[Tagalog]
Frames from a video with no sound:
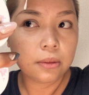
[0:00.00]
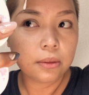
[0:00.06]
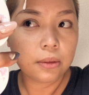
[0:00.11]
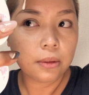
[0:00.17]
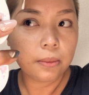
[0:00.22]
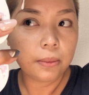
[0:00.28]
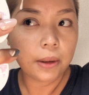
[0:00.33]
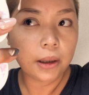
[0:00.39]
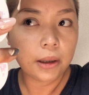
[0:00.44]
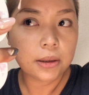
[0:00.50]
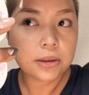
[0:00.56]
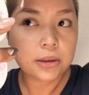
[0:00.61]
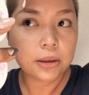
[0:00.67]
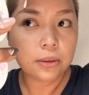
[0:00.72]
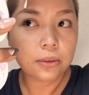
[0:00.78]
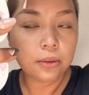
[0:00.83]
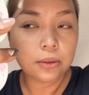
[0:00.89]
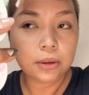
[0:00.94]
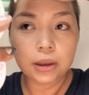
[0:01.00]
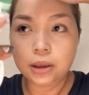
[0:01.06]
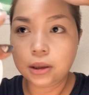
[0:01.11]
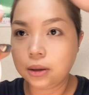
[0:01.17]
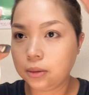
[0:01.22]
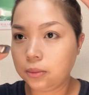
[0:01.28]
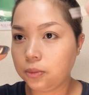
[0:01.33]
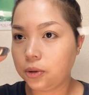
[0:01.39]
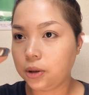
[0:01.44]
Diba? As in, konti lang
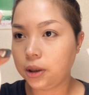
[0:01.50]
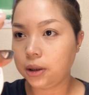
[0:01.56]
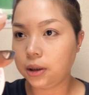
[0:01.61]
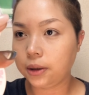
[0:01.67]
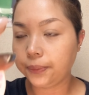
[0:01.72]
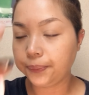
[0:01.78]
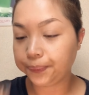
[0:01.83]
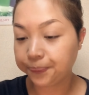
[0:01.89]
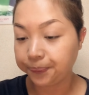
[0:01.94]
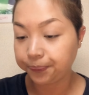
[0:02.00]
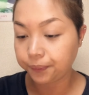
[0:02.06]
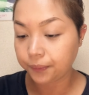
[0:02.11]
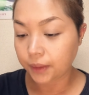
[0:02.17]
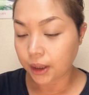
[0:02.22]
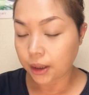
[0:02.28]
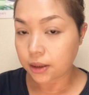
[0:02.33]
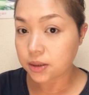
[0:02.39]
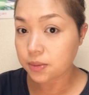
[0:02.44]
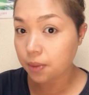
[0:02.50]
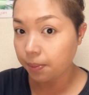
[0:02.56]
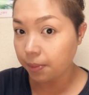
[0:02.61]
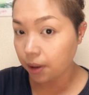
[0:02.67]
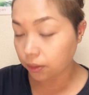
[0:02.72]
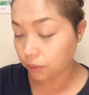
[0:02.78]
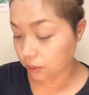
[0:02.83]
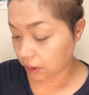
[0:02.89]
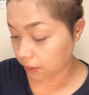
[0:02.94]
yung bula niya. Tapos
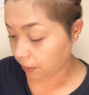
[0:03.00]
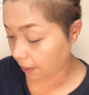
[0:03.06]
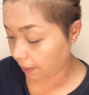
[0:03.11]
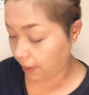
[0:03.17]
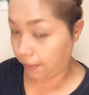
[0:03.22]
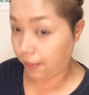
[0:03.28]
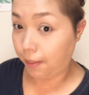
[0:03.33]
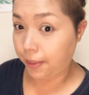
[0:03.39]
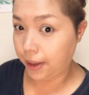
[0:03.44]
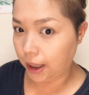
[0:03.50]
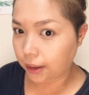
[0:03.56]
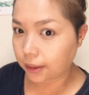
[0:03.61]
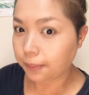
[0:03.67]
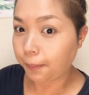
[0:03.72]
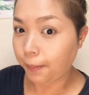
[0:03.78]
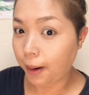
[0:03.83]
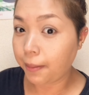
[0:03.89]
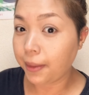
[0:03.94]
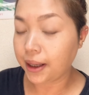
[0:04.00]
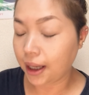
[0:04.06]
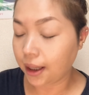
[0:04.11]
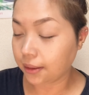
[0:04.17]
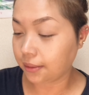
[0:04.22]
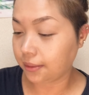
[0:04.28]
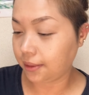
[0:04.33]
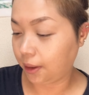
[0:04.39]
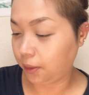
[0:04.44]
mamayat uli, mamay, mamayat, mamayat,
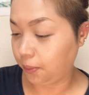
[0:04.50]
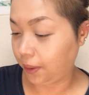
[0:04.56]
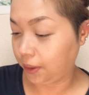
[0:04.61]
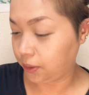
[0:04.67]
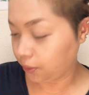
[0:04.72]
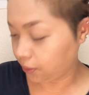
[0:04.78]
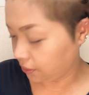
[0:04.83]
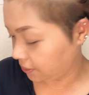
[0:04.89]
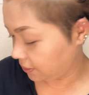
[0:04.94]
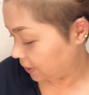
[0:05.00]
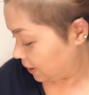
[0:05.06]
ano ba yun?